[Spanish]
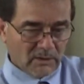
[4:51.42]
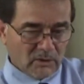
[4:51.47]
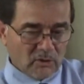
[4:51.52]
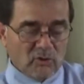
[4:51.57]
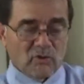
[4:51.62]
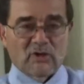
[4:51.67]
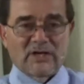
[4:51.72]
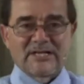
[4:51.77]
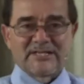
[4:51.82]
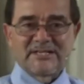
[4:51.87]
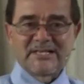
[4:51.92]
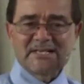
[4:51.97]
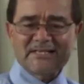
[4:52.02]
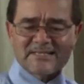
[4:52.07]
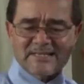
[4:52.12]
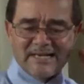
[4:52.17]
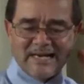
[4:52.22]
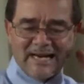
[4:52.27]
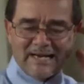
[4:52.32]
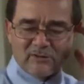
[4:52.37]
Lo que sí es
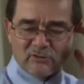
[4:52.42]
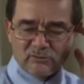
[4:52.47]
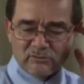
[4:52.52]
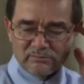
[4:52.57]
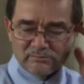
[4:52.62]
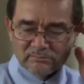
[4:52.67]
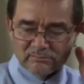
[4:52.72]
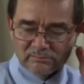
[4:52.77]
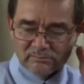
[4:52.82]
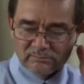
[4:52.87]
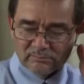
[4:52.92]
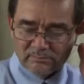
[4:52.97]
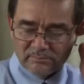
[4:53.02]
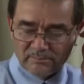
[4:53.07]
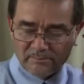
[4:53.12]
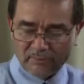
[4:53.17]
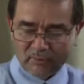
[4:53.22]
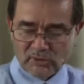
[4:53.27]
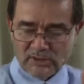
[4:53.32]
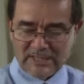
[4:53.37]
claro,
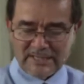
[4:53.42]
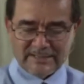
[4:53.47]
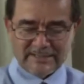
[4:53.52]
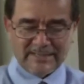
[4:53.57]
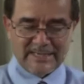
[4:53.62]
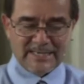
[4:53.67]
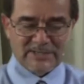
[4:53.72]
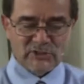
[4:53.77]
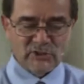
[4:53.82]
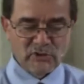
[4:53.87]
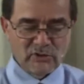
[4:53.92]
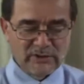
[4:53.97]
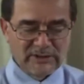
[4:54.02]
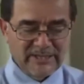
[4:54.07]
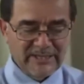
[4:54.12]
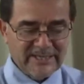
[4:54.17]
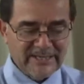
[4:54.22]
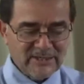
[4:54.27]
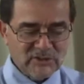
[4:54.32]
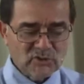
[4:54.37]
por la relación
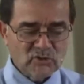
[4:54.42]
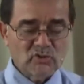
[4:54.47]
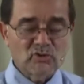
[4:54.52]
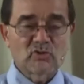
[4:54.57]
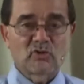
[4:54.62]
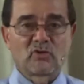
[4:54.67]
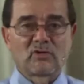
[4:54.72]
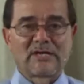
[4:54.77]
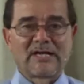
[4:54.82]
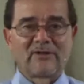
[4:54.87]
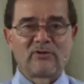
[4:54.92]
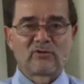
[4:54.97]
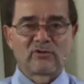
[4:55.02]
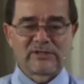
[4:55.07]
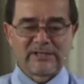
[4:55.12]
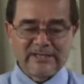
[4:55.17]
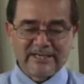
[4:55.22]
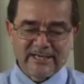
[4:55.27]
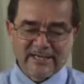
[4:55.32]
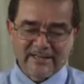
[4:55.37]
de estos con la
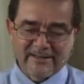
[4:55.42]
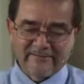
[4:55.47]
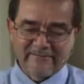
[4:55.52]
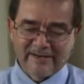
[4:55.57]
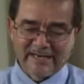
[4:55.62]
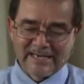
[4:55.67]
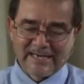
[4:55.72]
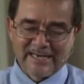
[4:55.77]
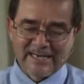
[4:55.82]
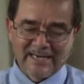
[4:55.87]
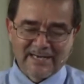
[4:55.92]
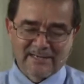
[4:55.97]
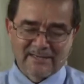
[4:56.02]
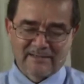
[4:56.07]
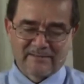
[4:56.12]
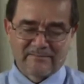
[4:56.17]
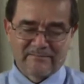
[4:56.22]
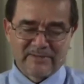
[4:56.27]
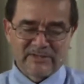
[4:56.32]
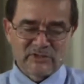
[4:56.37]
doctrina de
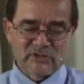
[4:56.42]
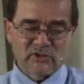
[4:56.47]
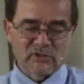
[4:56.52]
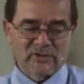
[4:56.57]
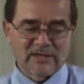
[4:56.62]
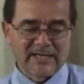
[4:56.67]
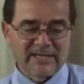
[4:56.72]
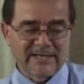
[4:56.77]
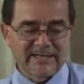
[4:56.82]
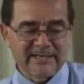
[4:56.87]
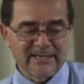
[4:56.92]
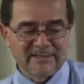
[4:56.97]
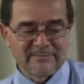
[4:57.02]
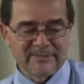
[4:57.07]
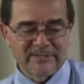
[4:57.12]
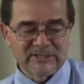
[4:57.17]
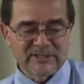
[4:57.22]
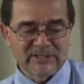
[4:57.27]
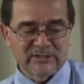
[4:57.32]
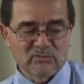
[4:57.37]
Balaán, mencionada en el
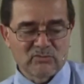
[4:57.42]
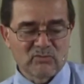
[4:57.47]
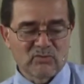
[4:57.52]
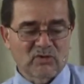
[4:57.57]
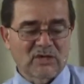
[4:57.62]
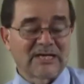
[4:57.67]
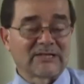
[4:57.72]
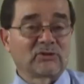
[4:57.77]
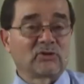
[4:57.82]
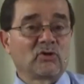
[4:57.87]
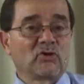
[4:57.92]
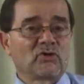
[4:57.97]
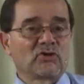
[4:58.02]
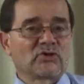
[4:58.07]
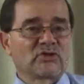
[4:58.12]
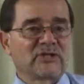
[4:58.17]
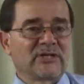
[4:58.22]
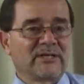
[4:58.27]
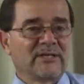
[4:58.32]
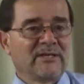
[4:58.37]
versículo
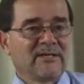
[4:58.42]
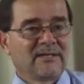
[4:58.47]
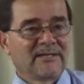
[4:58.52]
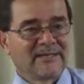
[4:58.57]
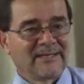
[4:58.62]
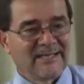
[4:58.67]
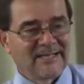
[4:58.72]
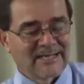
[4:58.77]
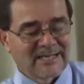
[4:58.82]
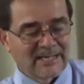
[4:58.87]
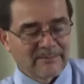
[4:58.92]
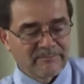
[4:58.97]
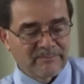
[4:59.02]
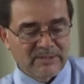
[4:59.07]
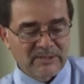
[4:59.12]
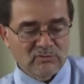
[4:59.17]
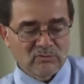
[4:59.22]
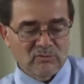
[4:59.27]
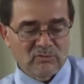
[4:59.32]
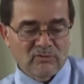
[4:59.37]
14 del
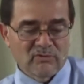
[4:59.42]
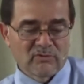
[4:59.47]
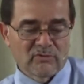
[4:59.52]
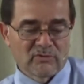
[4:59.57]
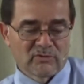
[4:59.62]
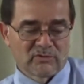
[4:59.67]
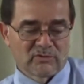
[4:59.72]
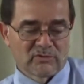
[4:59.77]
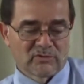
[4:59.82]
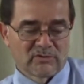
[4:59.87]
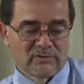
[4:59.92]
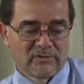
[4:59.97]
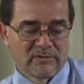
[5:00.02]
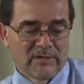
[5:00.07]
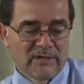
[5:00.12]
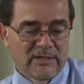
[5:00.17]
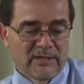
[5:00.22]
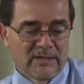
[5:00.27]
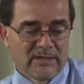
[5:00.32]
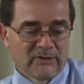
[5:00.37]
capítulo 2,
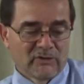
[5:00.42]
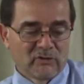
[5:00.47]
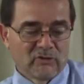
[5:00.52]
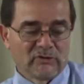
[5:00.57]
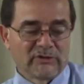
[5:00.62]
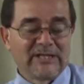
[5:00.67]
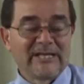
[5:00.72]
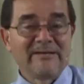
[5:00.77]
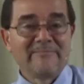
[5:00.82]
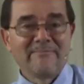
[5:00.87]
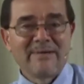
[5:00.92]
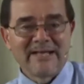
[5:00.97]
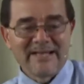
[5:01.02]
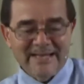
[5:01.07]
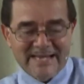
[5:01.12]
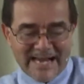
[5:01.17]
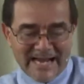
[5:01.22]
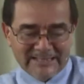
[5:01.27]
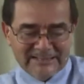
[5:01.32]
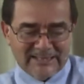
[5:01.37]
donde
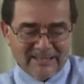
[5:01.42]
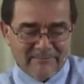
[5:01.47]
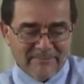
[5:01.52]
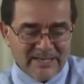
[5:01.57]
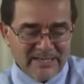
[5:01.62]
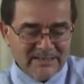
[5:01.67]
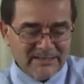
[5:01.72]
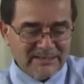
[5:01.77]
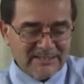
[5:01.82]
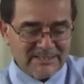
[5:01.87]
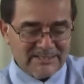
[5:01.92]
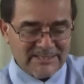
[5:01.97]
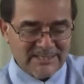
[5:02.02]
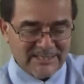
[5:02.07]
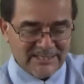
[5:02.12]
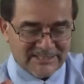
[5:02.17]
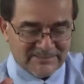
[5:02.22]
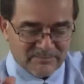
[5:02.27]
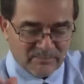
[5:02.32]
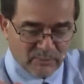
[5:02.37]
inmediatamente se
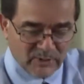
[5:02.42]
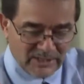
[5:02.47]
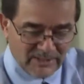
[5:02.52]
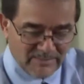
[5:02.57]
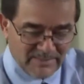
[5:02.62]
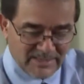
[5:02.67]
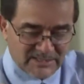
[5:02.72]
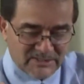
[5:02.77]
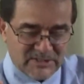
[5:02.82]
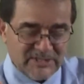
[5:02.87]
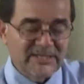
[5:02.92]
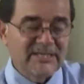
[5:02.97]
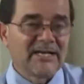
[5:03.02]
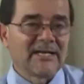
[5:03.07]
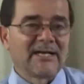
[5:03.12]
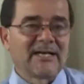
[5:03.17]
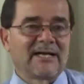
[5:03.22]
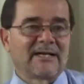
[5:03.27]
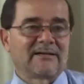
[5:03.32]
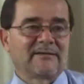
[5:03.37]
les vuelve a
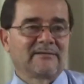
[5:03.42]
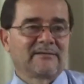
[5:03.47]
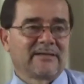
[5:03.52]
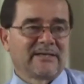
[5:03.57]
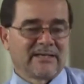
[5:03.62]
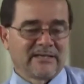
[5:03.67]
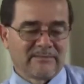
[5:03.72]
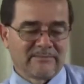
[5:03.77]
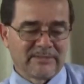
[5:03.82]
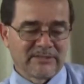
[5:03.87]
señalar, en el